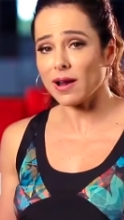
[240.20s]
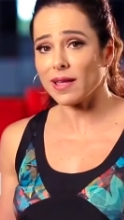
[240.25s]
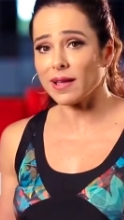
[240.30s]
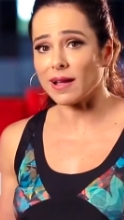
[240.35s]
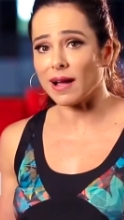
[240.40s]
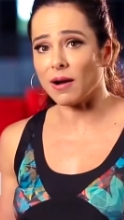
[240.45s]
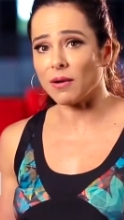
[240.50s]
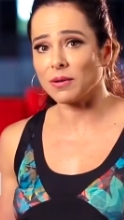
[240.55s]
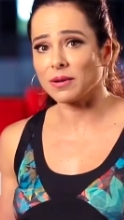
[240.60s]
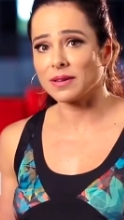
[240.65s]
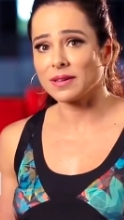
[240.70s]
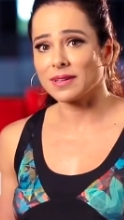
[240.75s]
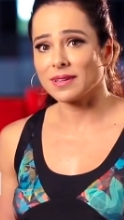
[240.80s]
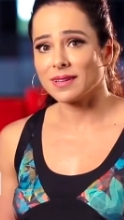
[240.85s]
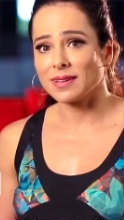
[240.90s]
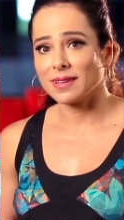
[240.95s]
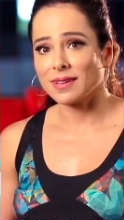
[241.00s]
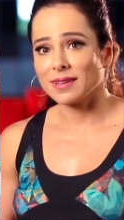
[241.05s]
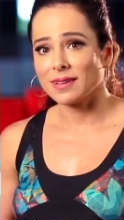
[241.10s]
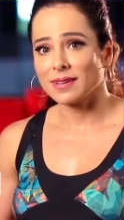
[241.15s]
legal.
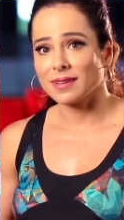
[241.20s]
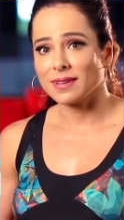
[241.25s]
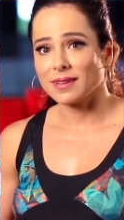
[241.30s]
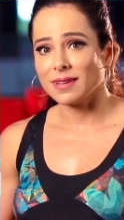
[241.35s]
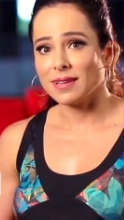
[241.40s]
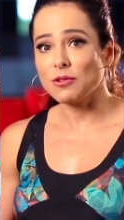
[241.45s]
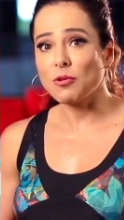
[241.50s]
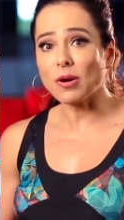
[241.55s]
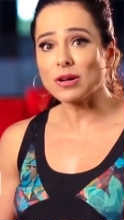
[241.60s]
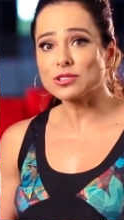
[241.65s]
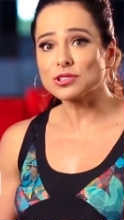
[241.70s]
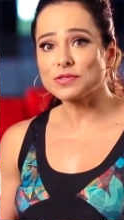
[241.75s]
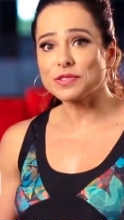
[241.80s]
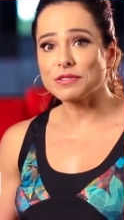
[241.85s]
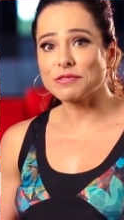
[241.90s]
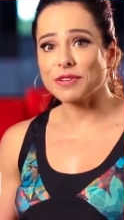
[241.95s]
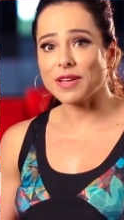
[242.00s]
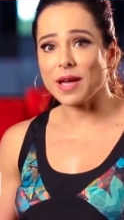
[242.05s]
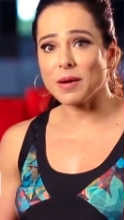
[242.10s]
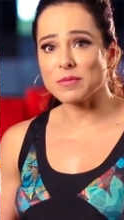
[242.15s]
Enquanto
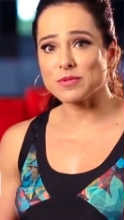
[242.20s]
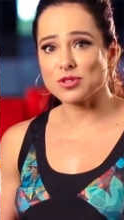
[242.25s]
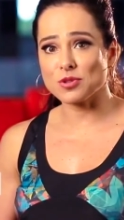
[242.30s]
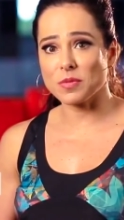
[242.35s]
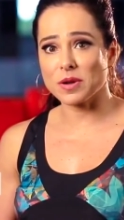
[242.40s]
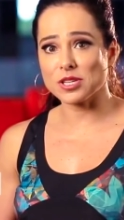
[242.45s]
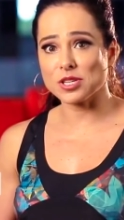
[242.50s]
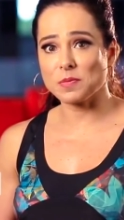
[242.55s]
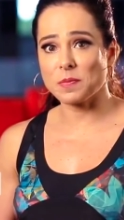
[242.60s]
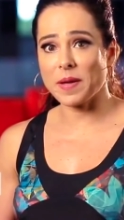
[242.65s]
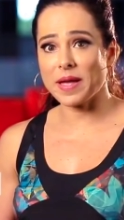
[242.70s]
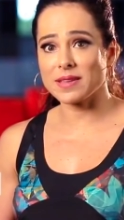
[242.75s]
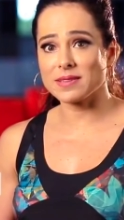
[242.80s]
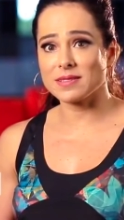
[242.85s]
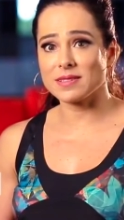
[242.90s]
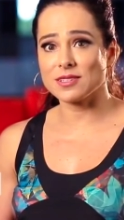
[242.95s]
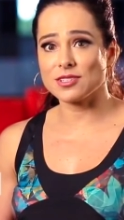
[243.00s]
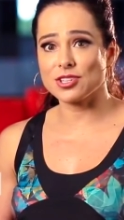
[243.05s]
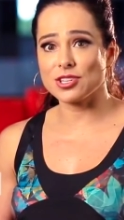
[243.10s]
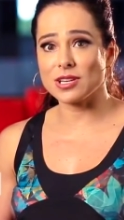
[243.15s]
vivemos uma
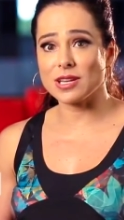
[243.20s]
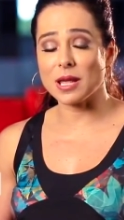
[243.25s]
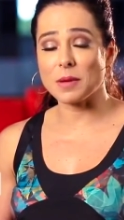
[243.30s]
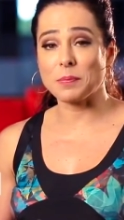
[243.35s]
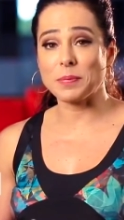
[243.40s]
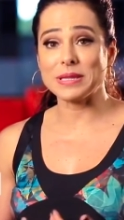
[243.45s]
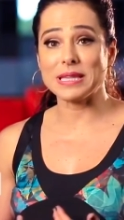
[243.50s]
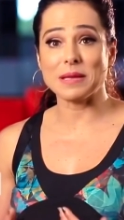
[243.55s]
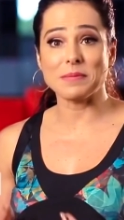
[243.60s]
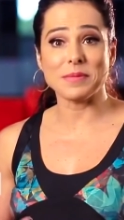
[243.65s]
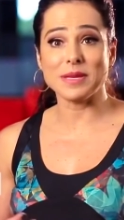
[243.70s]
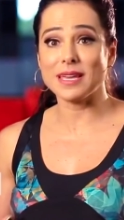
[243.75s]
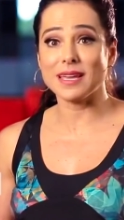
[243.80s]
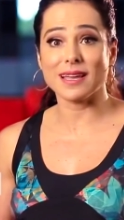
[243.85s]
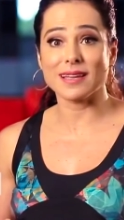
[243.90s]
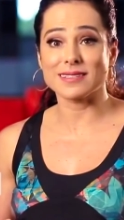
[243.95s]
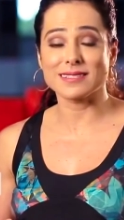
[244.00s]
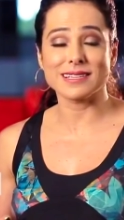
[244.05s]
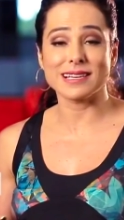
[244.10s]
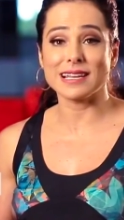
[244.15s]
espécie de
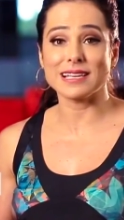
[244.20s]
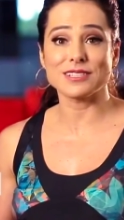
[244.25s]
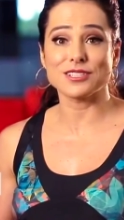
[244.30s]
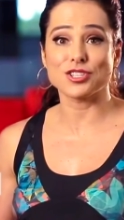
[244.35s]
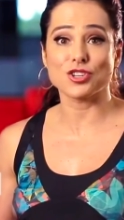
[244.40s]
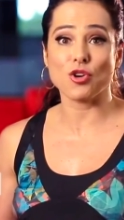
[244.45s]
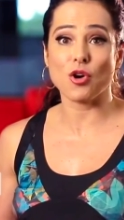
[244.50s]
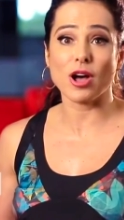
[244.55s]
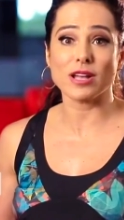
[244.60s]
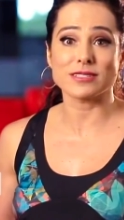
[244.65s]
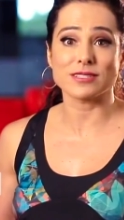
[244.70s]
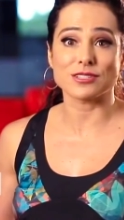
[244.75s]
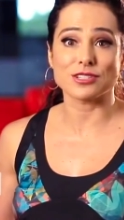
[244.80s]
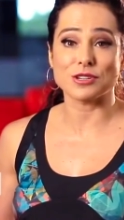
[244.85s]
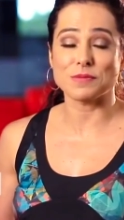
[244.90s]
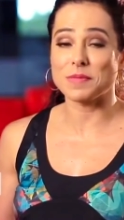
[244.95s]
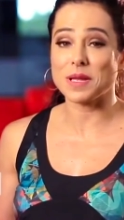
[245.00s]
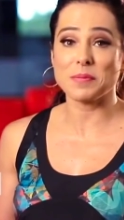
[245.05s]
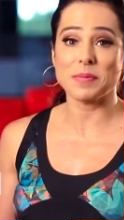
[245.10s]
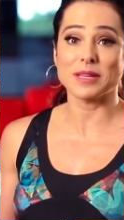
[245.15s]
epidemia silenciosa
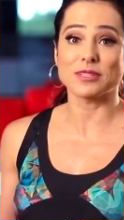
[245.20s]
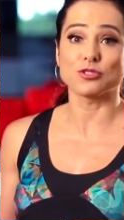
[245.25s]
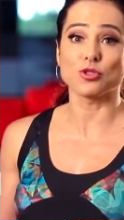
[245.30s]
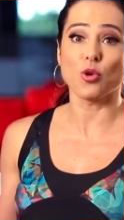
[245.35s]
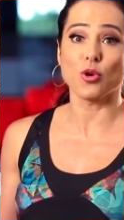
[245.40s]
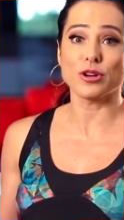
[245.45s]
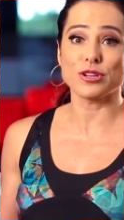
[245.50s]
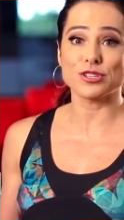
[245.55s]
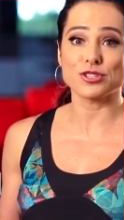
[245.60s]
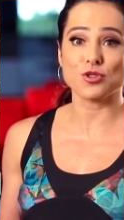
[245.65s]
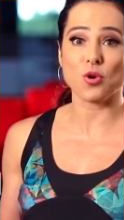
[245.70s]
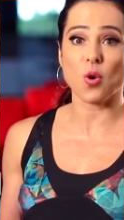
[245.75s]
de bebedores